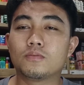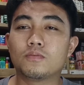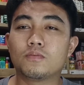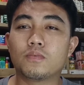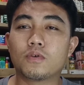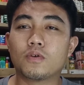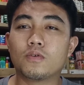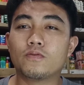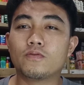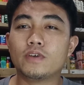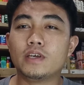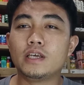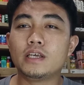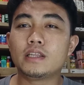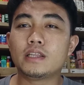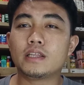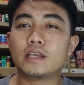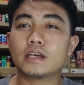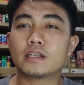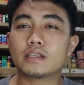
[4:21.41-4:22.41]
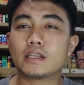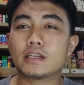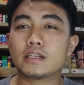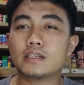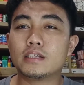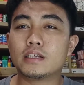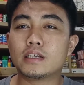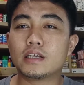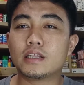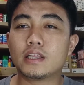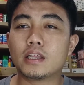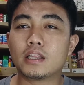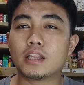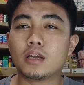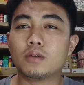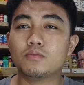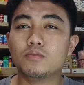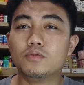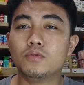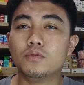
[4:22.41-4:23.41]
profit yang tadinya kita
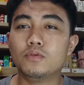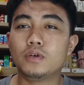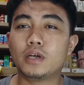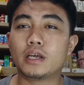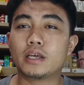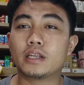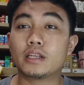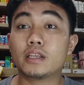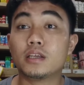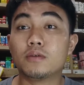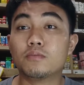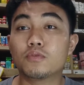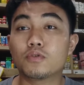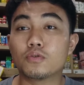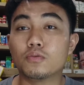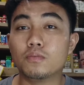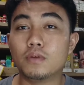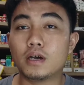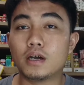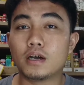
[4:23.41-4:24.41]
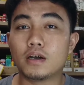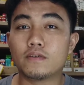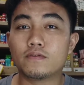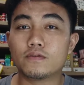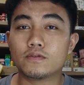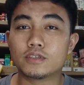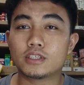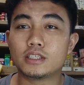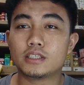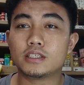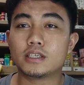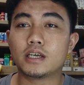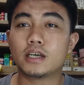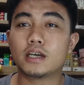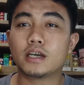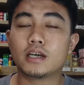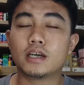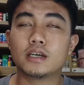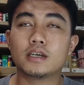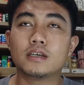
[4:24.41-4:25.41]
tabung akhirnya berubah
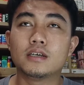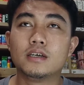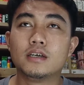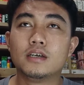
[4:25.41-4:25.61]
fungsinya